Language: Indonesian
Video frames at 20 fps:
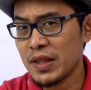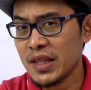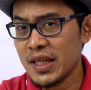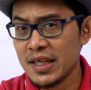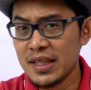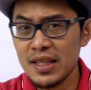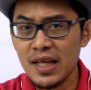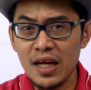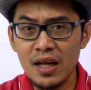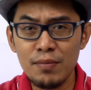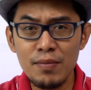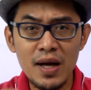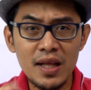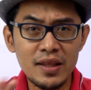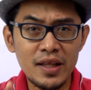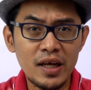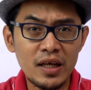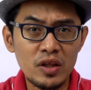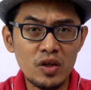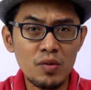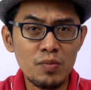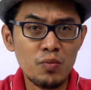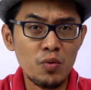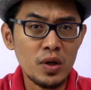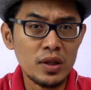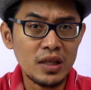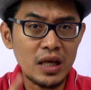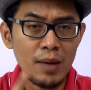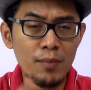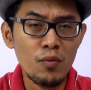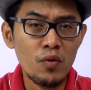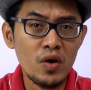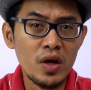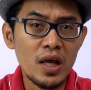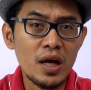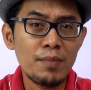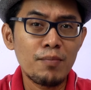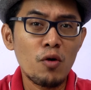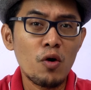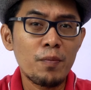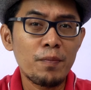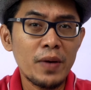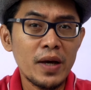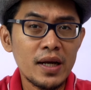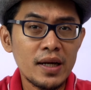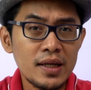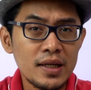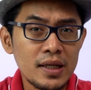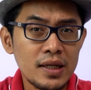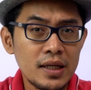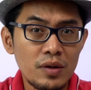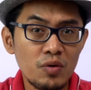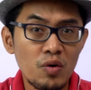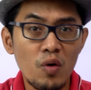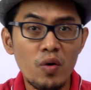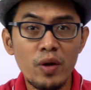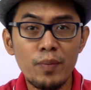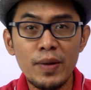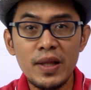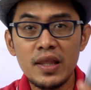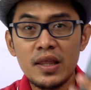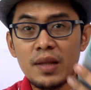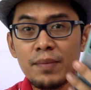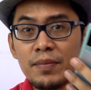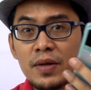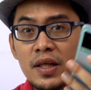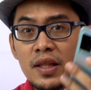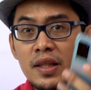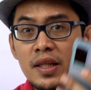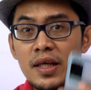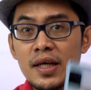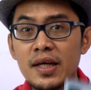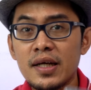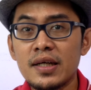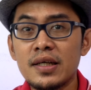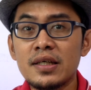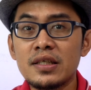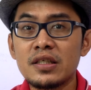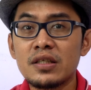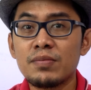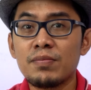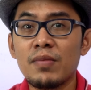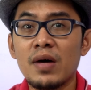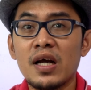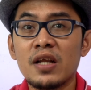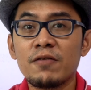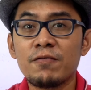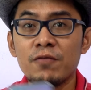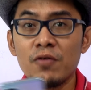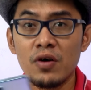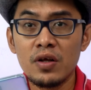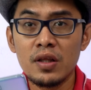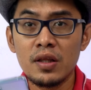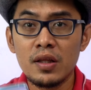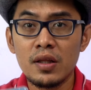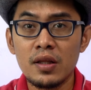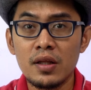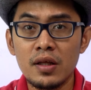penting dari Bank Tekno buat kamu yang mau pairing Huawei Band 6 ini ke smartphone